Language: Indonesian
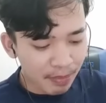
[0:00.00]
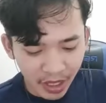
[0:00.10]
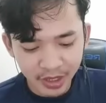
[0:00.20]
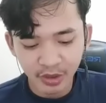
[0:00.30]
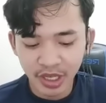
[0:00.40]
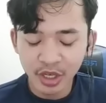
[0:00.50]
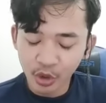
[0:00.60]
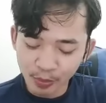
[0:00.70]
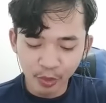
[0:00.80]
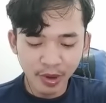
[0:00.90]
apa gitu di
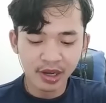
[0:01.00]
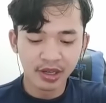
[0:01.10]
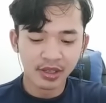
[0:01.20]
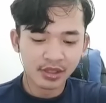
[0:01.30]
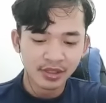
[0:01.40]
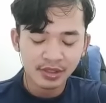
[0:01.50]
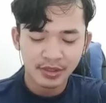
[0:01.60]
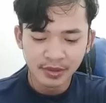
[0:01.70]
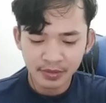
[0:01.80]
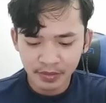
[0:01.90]
hidupmu bang malas
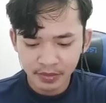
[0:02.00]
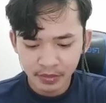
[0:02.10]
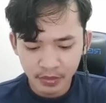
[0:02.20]
bang